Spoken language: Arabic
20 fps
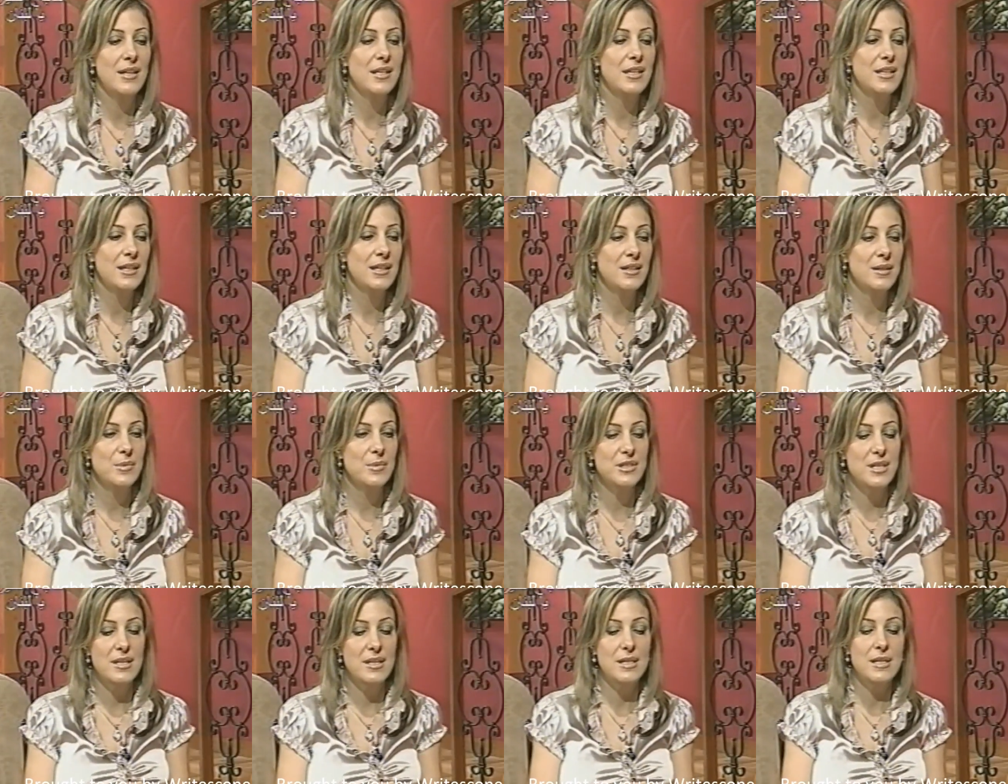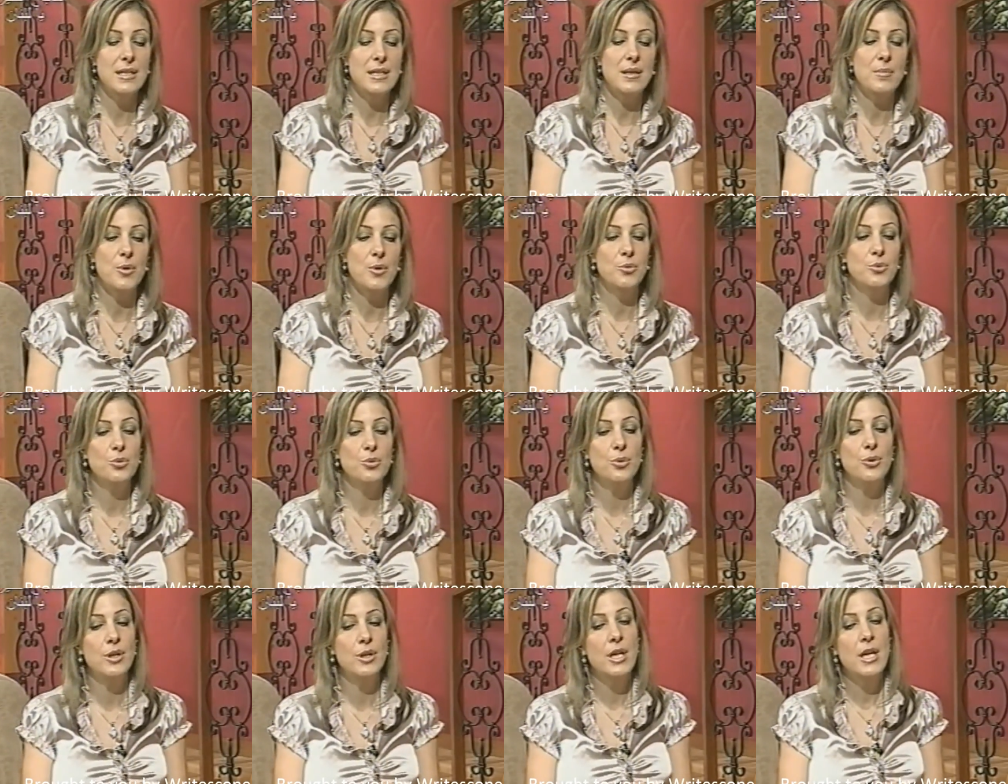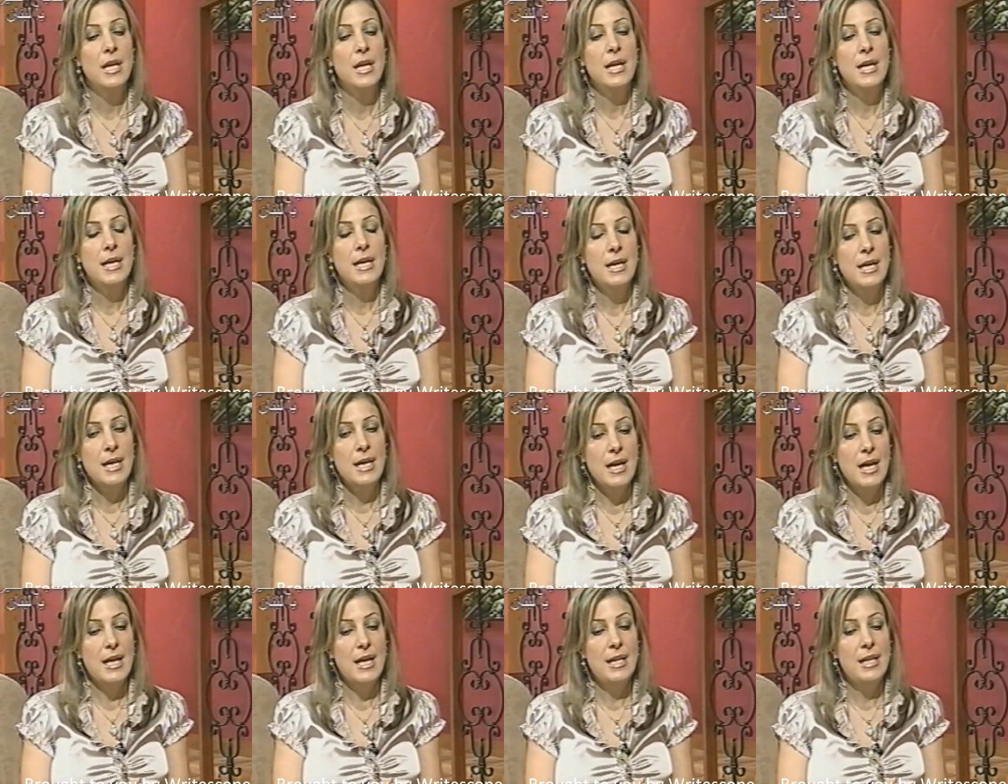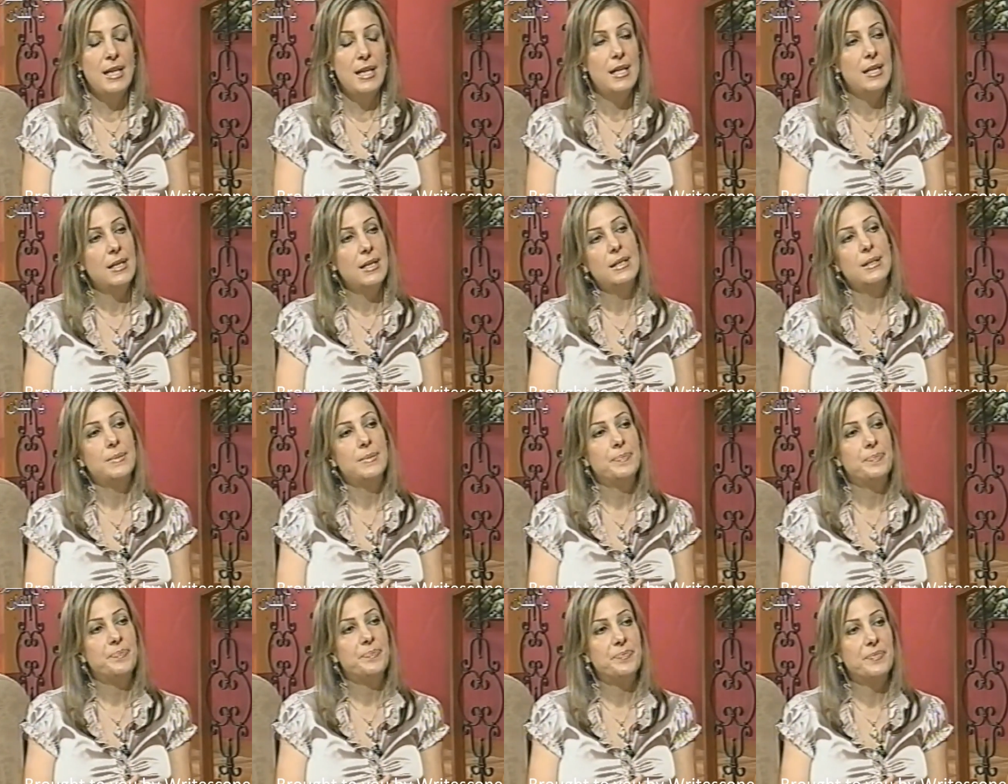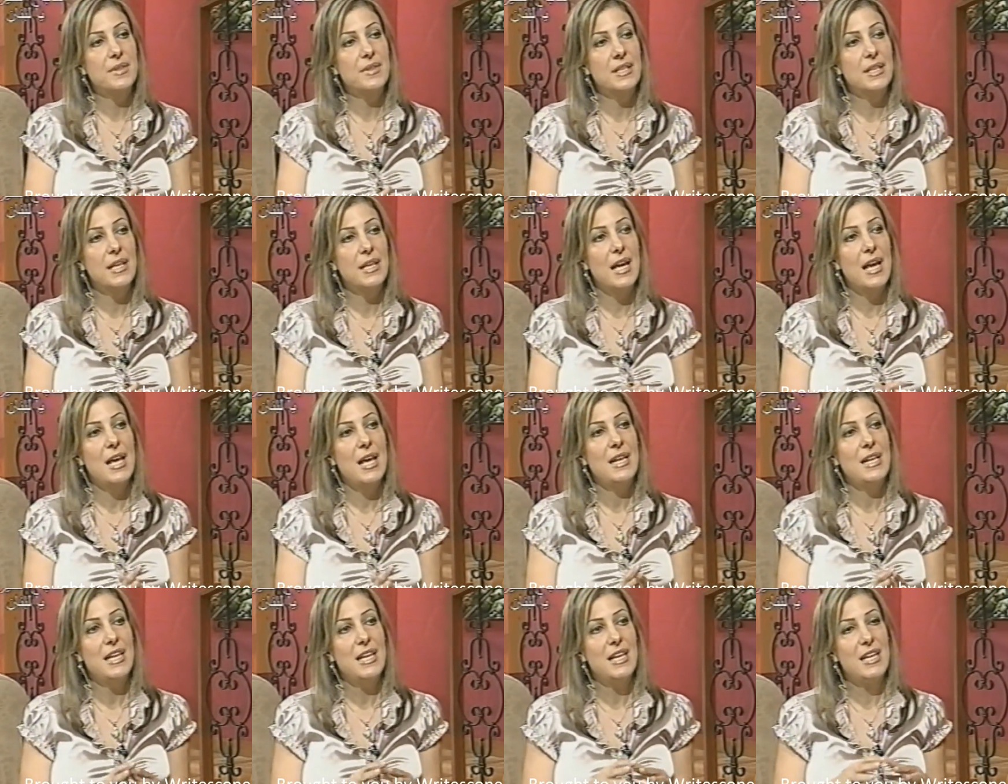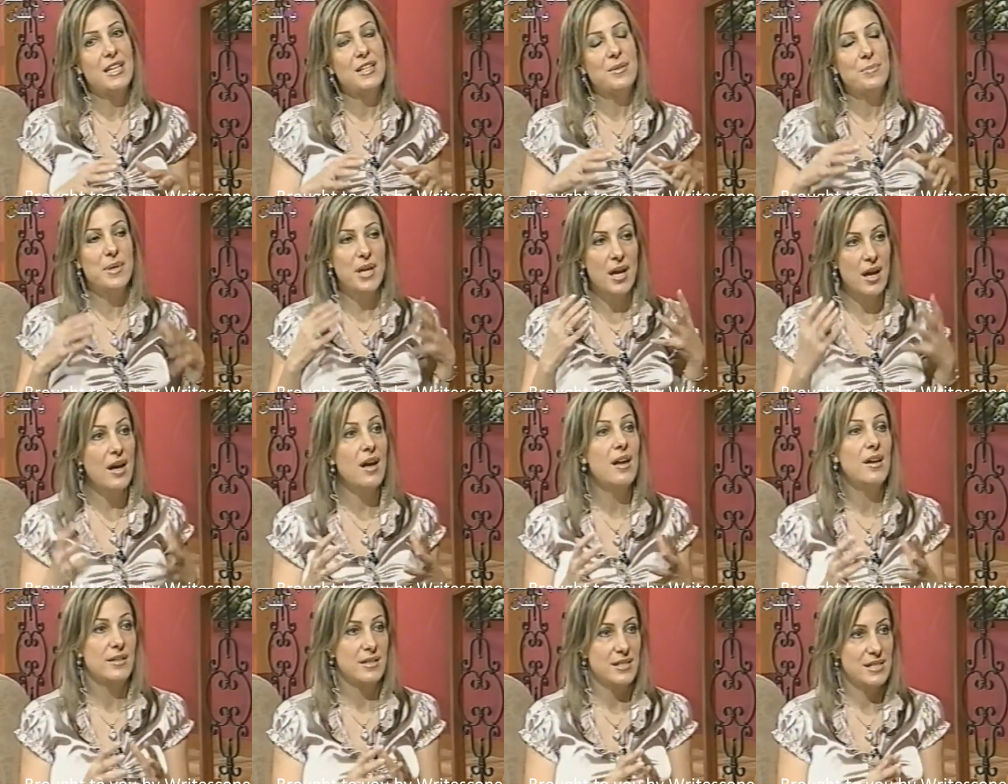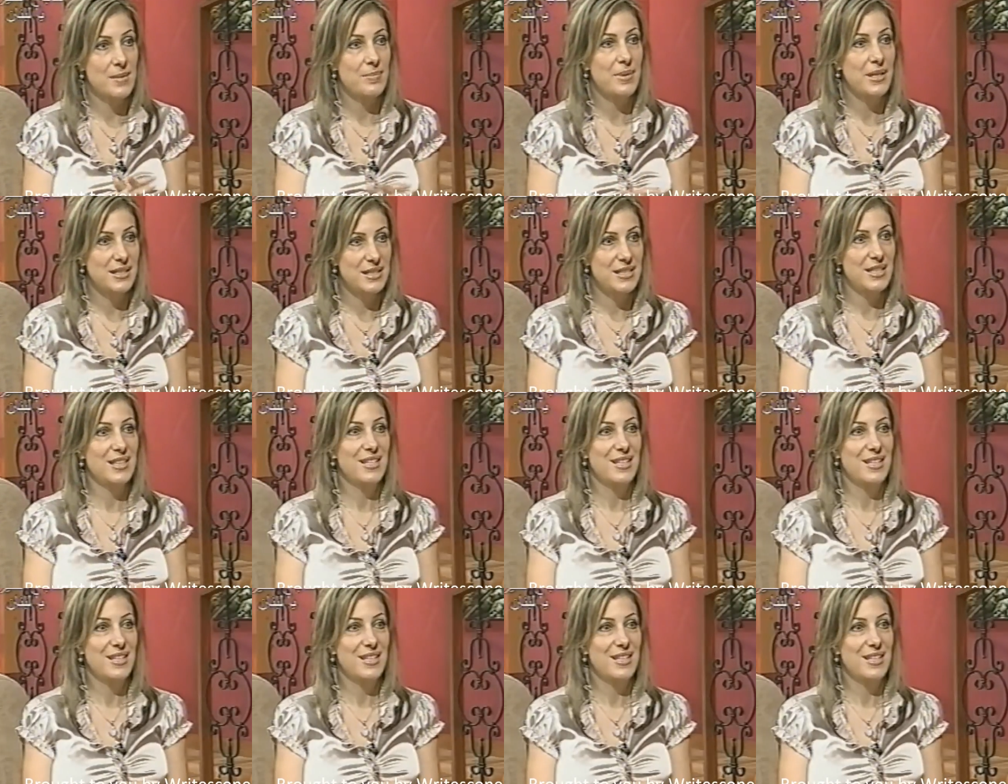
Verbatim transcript: نحن مضطرقين لموضوع الانبهار اذا بدك